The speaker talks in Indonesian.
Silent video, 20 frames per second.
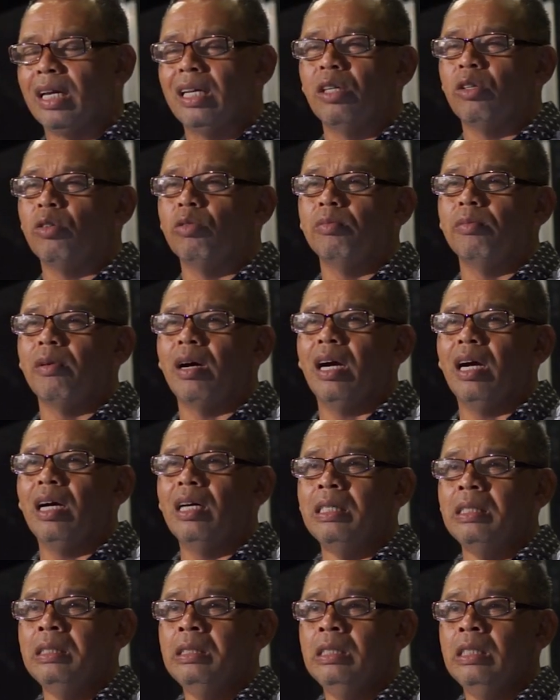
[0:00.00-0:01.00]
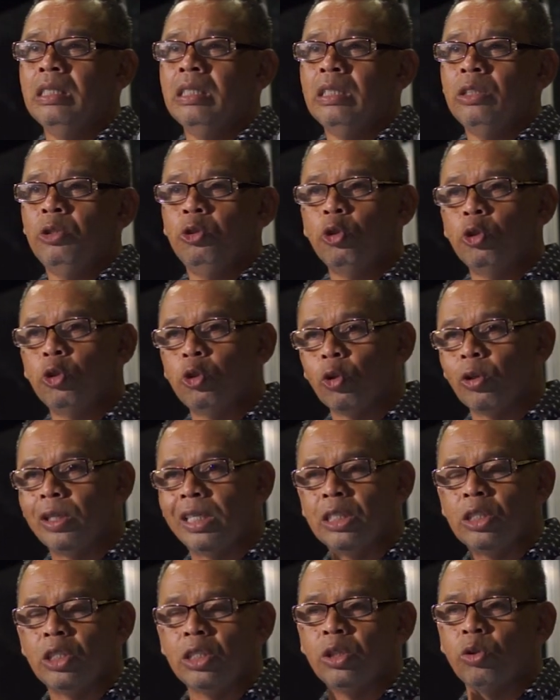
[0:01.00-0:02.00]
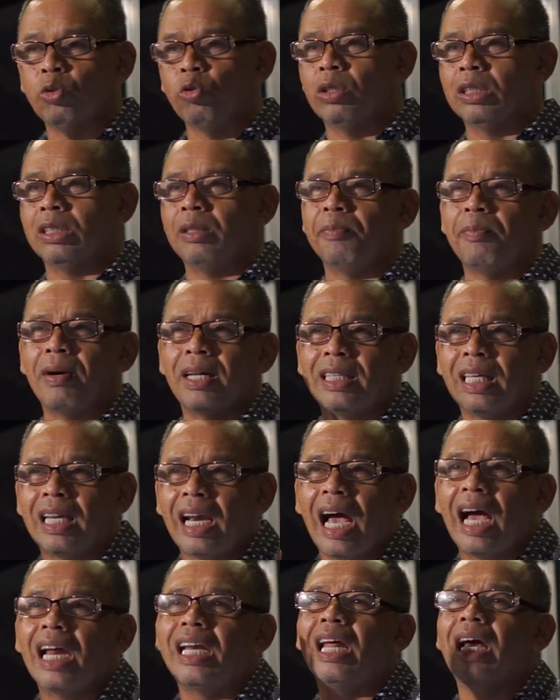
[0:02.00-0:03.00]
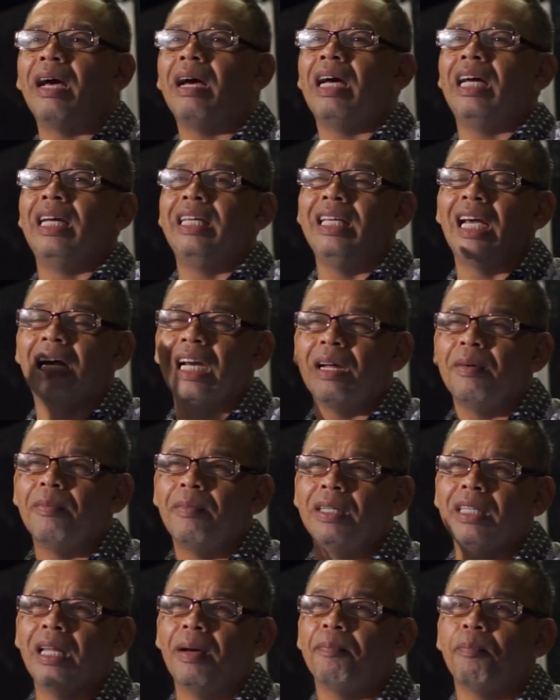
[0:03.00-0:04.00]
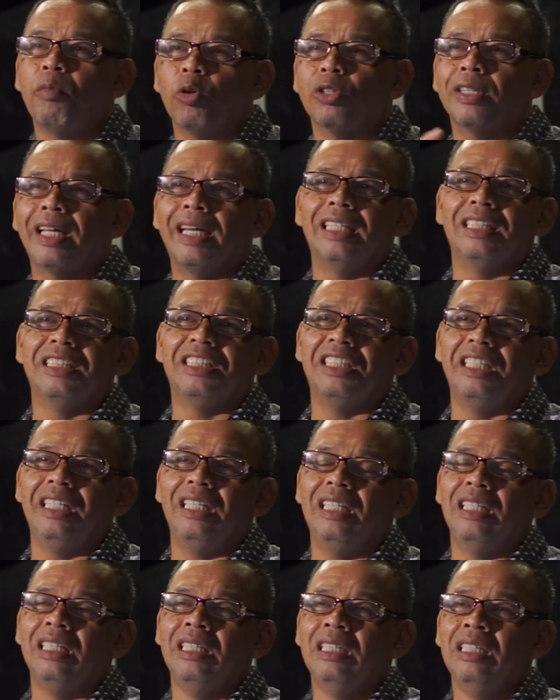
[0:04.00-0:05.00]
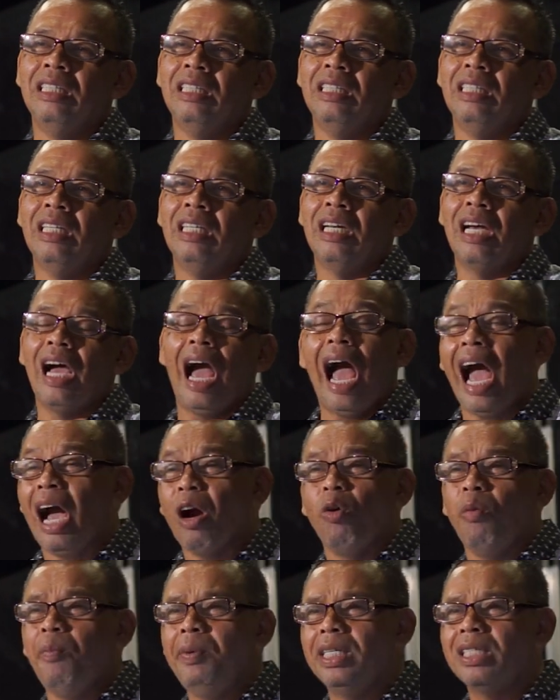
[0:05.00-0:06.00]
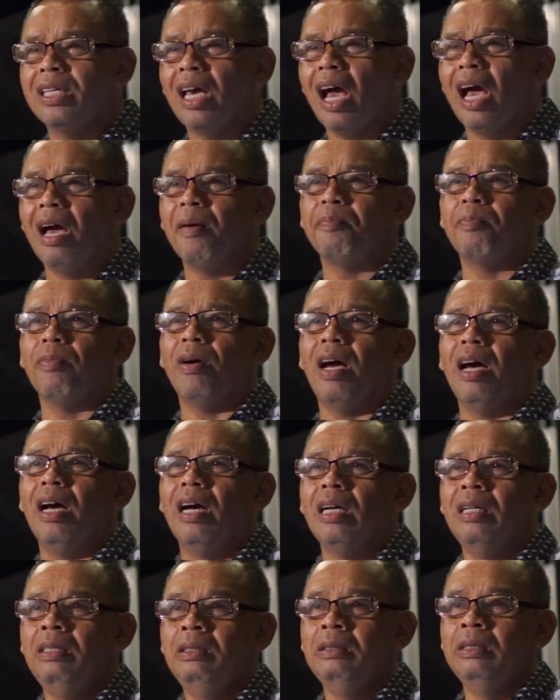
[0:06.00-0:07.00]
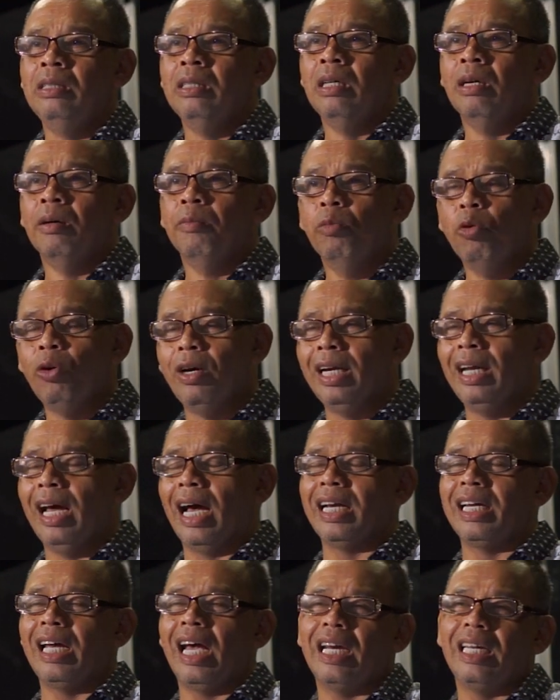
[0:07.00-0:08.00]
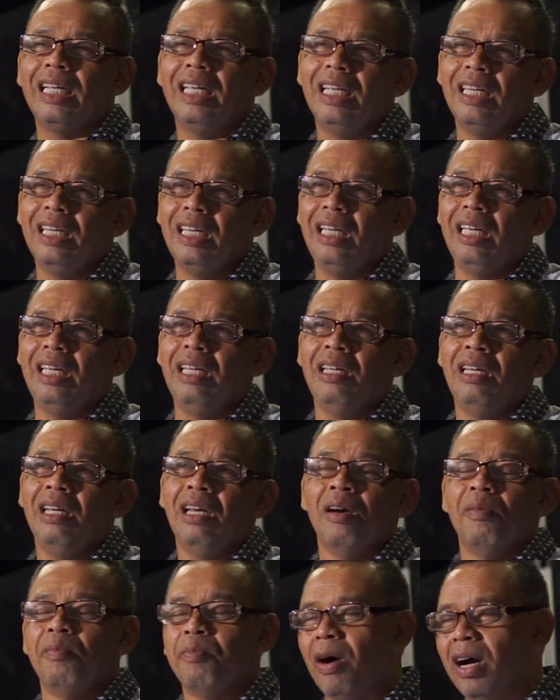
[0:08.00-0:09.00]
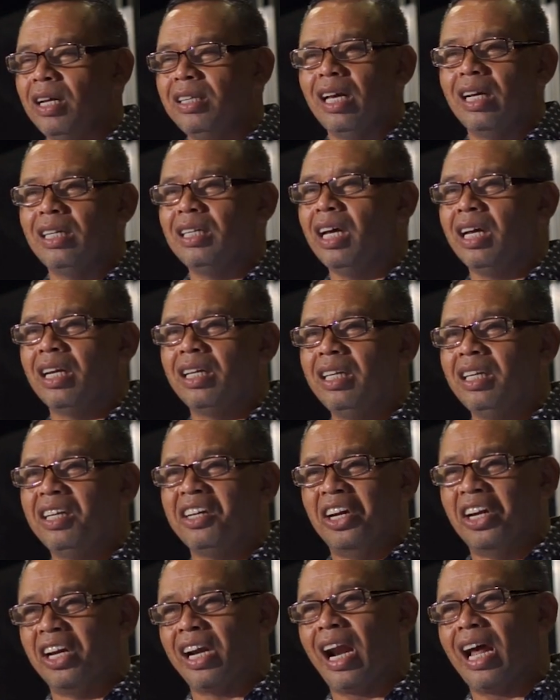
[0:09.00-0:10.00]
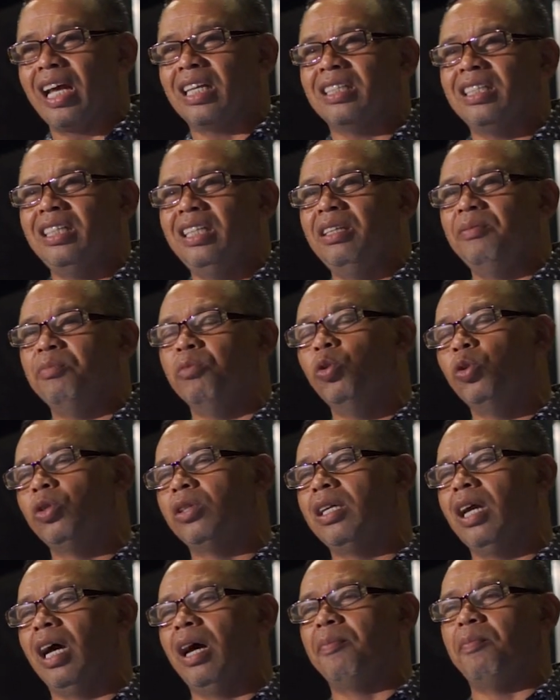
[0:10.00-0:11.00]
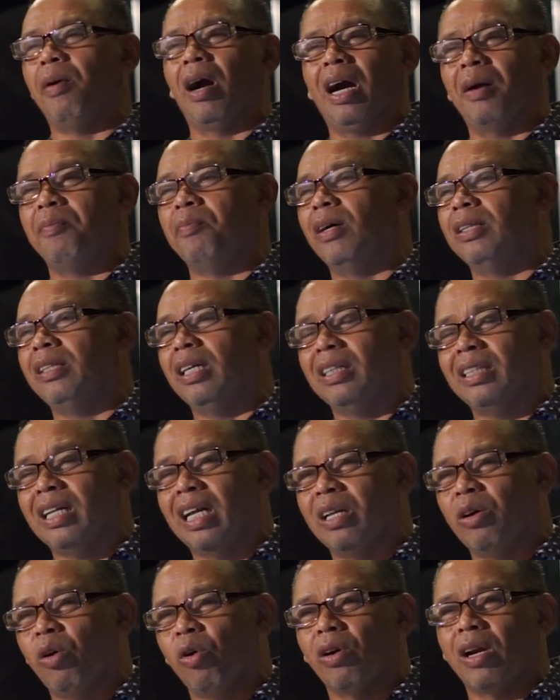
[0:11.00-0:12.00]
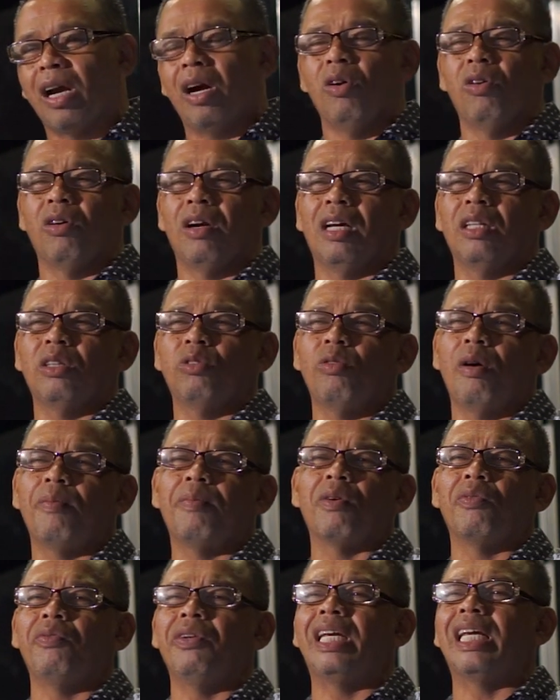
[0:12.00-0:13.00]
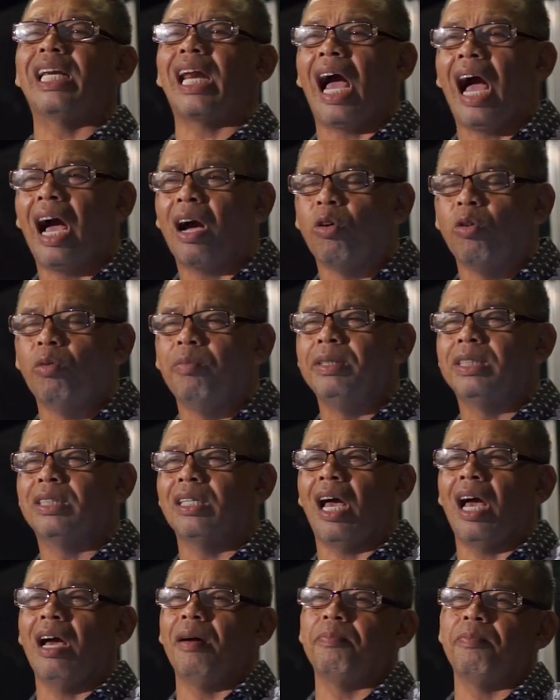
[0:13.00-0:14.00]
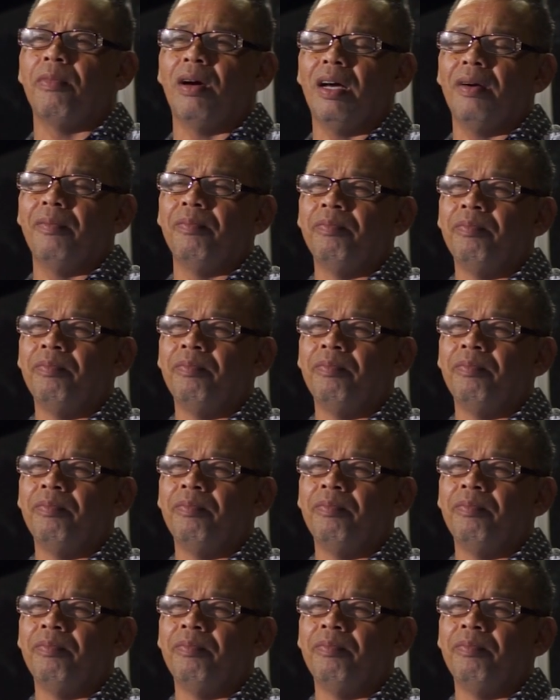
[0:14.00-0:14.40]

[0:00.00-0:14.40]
dari rumah, justru di situ kesempatan ada yang namanya potensi. Aku bisa apa? Mungkin hari-hari ini banyak dari generasi muda, bahkan banyak dari orang-orang tua berpikir, "Aku bisa apa?"